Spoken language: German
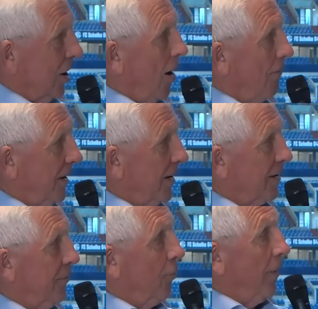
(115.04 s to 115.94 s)
die haben wir
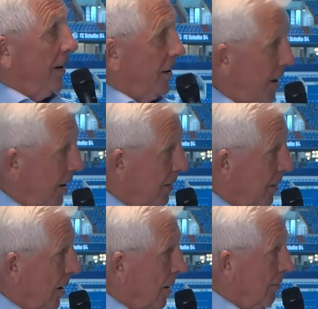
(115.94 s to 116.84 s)
jetzt im Moment nicht,
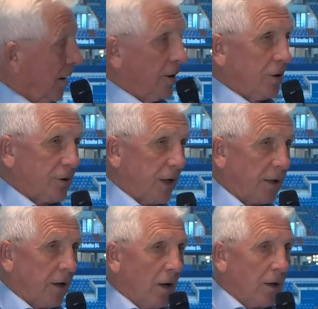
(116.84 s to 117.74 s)
weil ich sehe
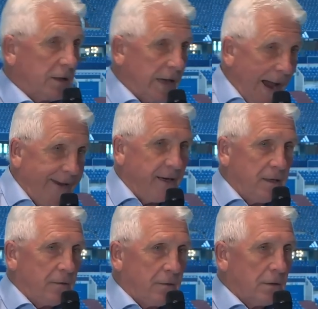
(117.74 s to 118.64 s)

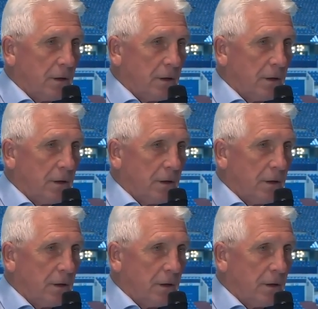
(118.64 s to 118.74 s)
keinen,